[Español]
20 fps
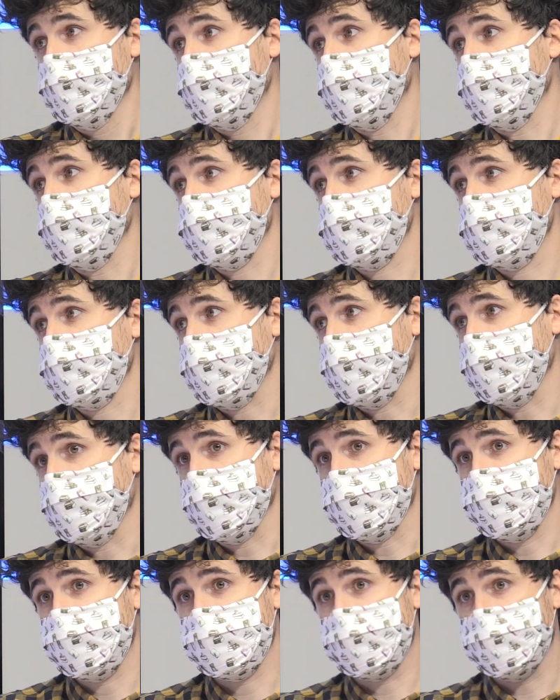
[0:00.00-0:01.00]
pues
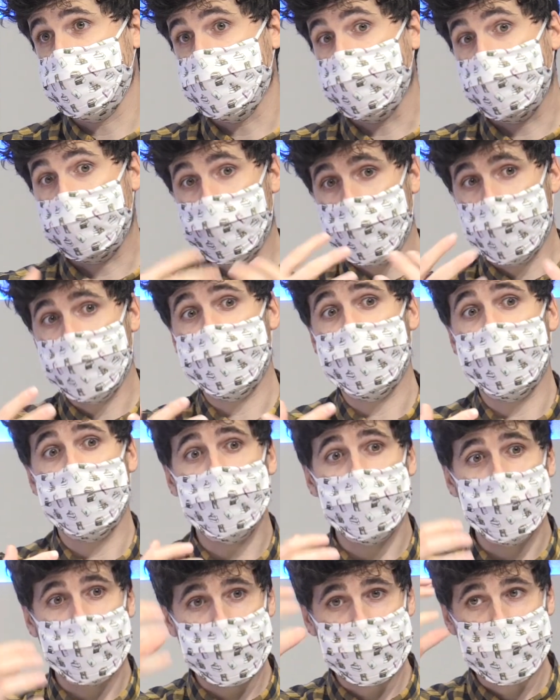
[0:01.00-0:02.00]
eh, si te cuadra
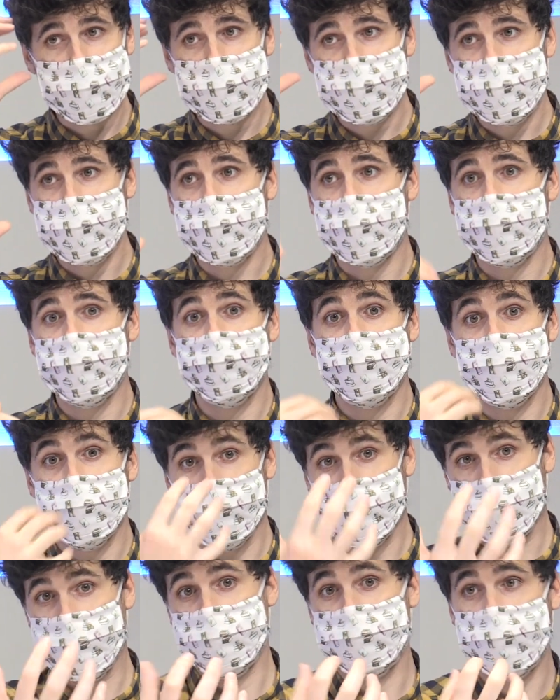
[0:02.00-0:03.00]
con lo que tenías en la cabeza y
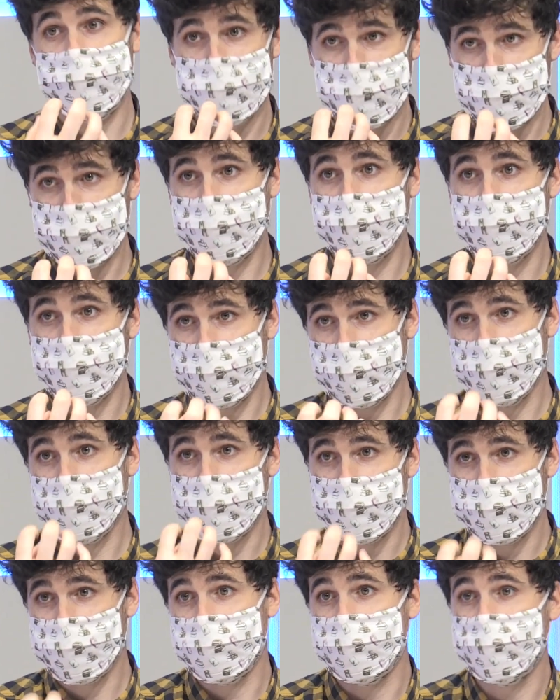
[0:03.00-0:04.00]
lo que estás viendo y lo
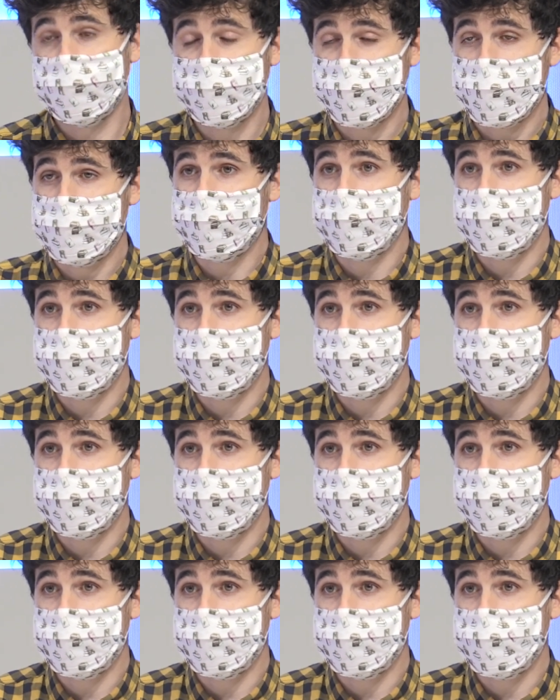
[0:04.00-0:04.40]
que te entra